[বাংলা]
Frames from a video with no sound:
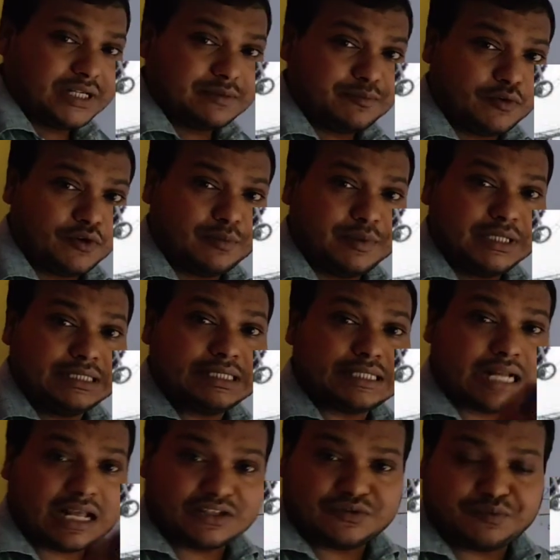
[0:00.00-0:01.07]
এফেক্ট পড়বে যে
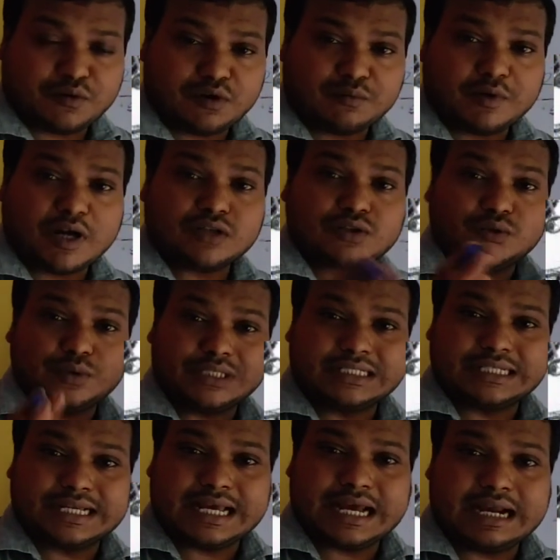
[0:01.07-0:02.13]
ট্রান্সফর্মার সুইচ
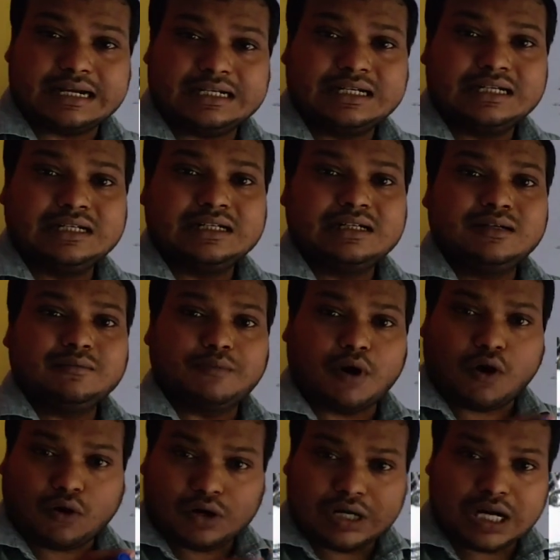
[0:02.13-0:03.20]
গেয়ার
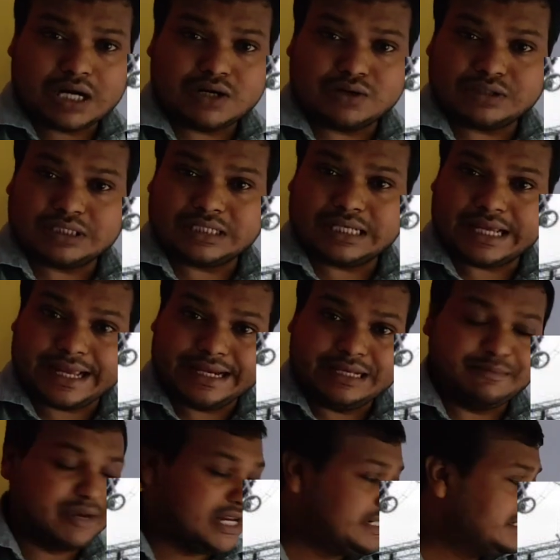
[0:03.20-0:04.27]
বা অন্যান্য যে
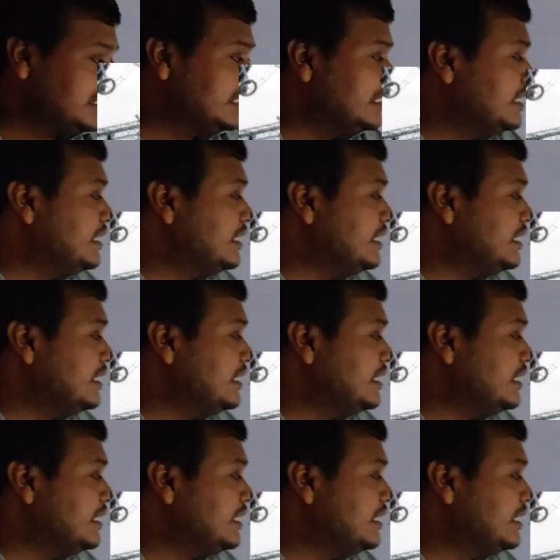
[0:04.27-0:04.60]
এলিমেন্ট